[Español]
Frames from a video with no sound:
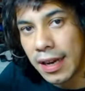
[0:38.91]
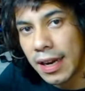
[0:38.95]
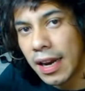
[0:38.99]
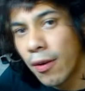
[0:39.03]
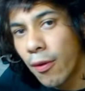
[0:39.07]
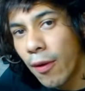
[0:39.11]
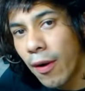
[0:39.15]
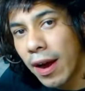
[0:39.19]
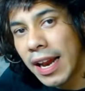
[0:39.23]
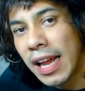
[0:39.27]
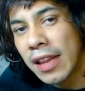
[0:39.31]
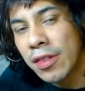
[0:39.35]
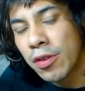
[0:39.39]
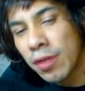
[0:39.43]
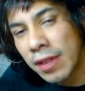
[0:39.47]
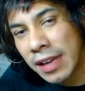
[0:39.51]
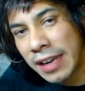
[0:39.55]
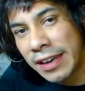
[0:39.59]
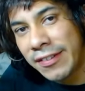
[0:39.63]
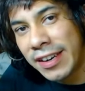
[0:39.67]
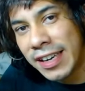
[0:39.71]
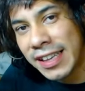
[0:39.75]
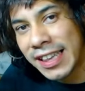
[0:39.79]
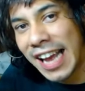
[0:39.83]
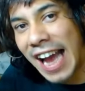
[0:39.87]
Recuerda
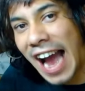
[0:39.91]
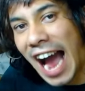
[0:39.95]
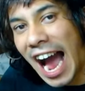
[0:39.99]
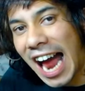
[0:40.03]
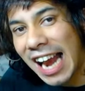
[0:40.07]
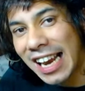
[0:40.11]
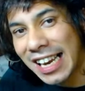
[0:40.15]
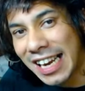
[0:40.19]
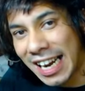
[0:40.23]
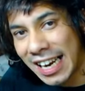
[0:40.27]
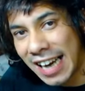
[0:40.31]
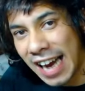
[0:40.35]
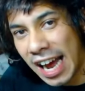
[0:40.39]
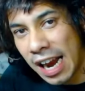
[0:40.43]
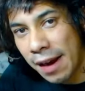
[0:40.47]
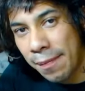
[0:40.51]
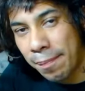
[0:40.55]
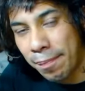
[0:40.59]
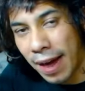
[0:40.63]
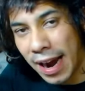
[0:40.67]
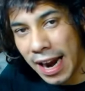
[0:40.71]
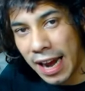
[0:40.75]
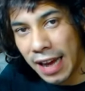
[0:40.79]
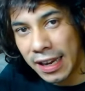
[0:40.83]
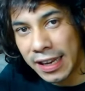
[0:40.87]
suscribirte al canal
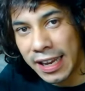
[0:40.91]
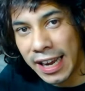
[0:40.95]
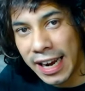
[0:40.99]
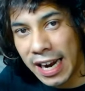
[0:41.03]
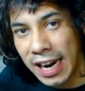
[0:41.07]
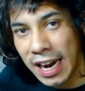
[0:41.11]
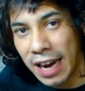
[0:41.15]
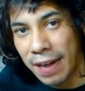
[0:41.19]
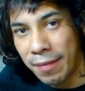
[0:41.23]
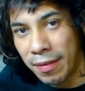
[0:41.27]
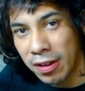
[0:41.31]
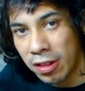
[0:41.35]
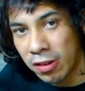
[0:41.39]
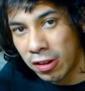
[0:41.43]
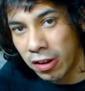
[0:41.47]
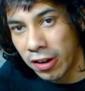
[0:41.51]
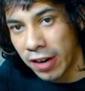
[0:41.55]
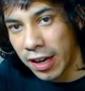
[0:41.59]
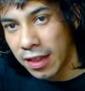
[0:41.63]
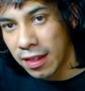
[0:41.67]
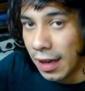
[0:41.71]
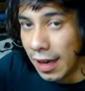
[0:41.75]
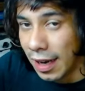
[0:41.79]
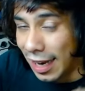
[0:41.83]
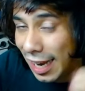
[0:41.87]
para llegar a más tutores.